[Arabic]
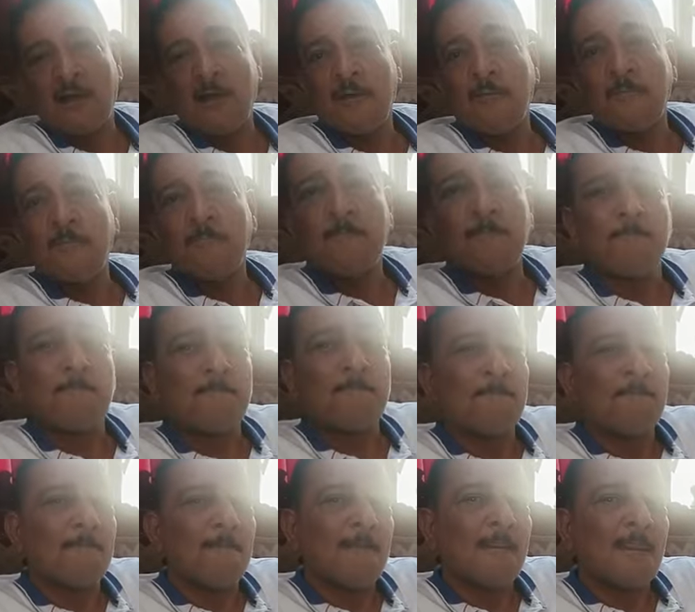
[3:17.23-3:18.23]
دوافعك
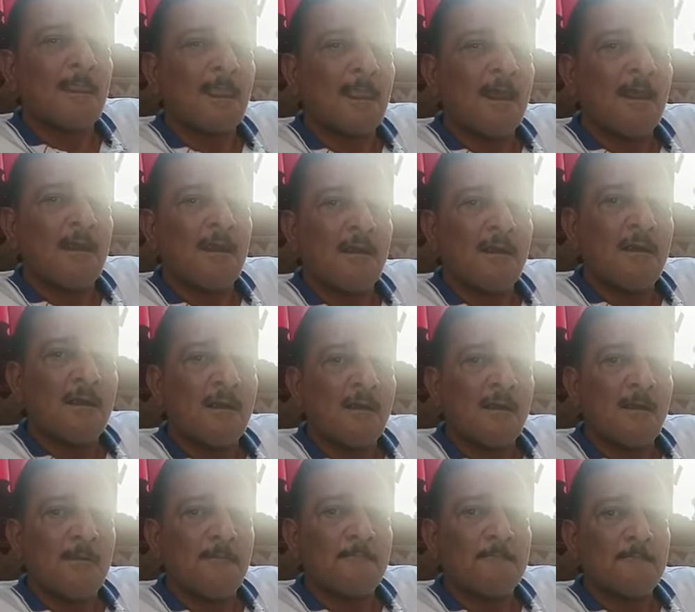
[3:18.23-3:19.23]
الاساسيه ان انت حررت
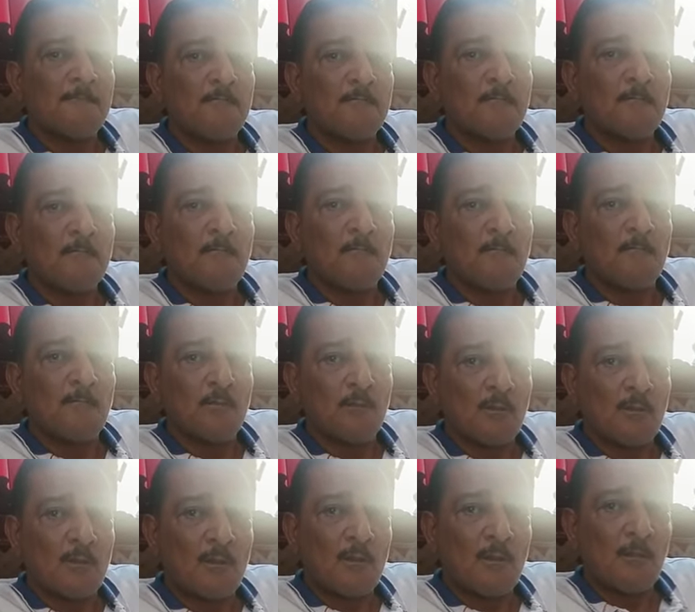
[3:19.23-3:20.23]
المحضر والبلاغ
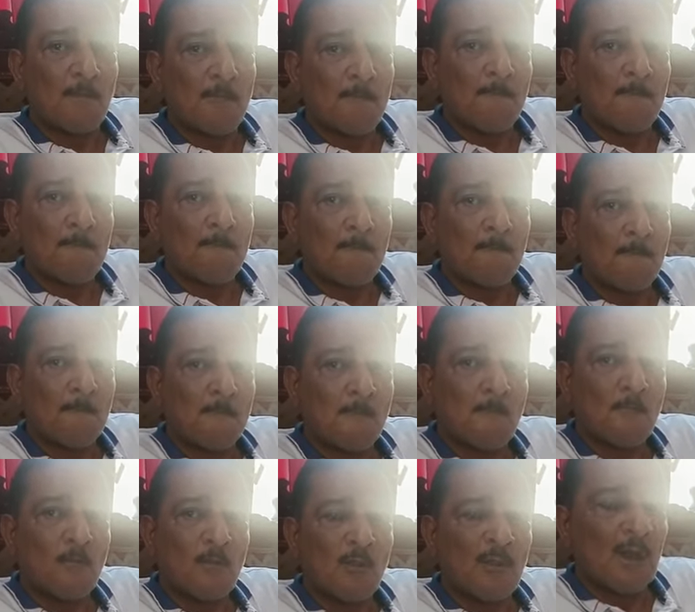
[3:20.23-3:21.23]
عشان تكشف
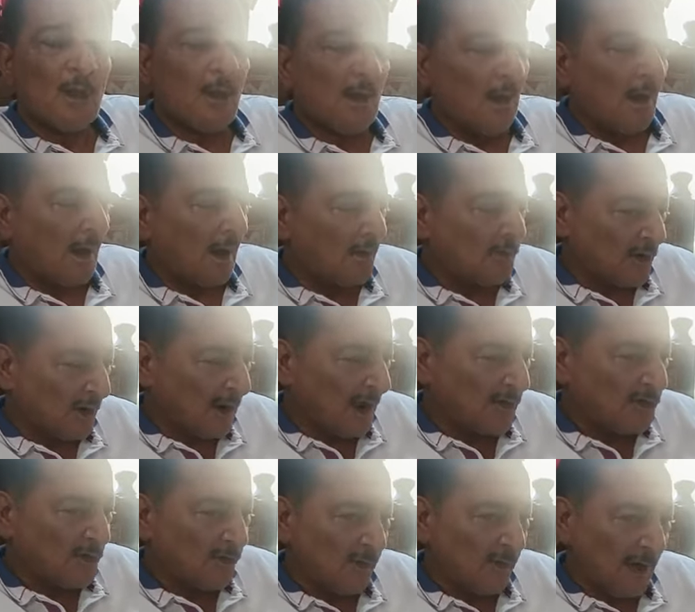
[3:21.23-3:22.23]
حقيقه تكشف فساد
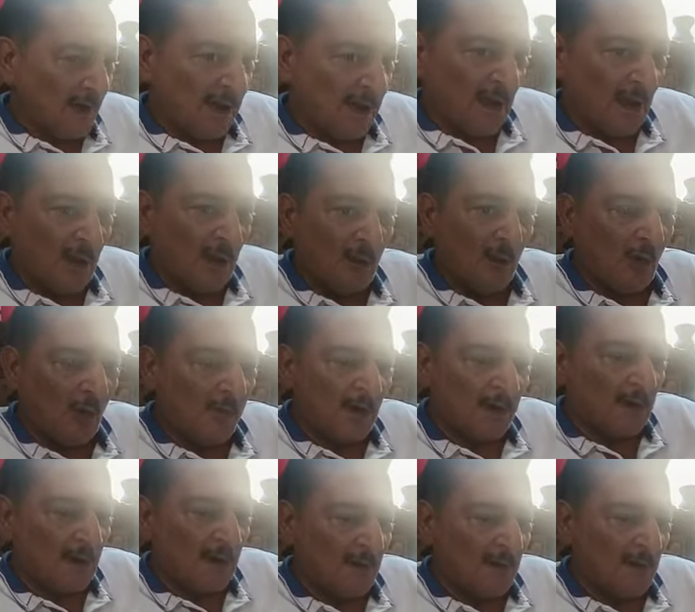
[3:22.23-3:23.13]
او مخالفه منه بره